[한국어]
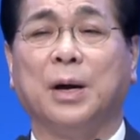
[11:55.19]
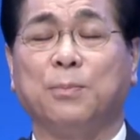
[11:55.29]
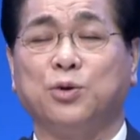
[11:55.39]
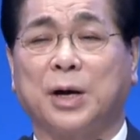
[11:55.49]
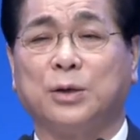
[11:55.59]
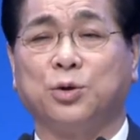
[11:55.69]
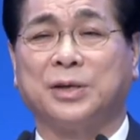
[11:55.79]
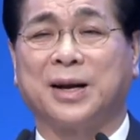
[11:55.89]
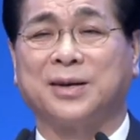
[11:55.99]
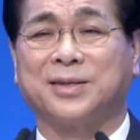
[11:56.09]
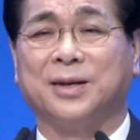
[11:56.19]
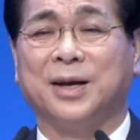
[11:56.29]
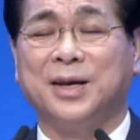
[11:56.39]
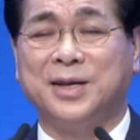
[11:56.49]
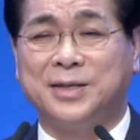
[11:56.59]
부족한 존재라는 것을
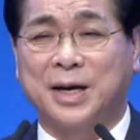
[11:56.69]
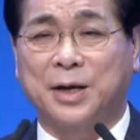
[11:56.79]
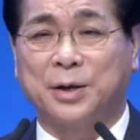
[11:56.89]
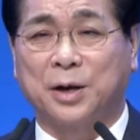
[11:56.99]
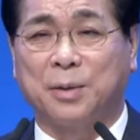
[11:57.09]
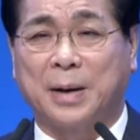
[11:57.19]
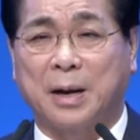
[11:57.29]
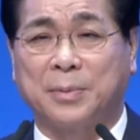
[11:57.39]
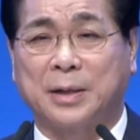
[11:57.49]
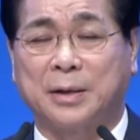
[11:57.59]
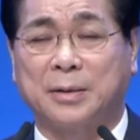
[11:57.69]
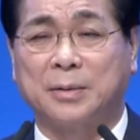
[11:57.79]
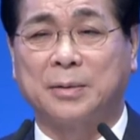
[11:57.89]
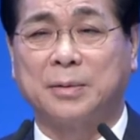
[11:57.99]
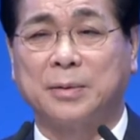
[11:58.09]
잊지 않게 되기를 바랍니다.
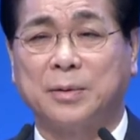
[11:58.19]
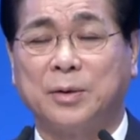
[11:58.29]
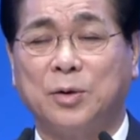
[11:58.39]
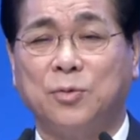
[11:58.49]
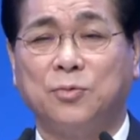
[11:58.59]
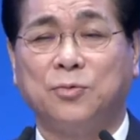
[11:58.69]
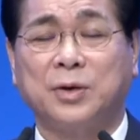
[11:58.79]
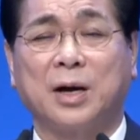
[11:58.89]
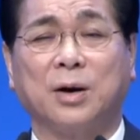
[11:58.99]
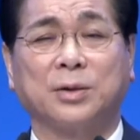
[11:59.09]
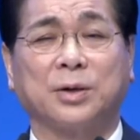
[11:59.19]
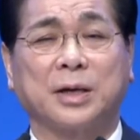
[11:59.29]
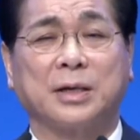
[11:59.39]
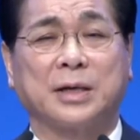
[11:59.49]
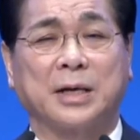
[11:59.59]
우리가
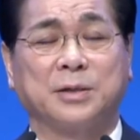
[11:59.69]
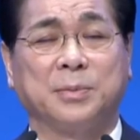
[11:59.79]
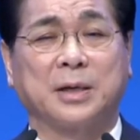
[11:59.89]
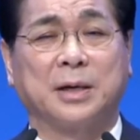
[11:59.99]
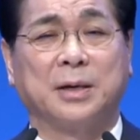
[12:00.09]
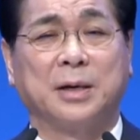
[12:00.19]
어떻게 살았습니까?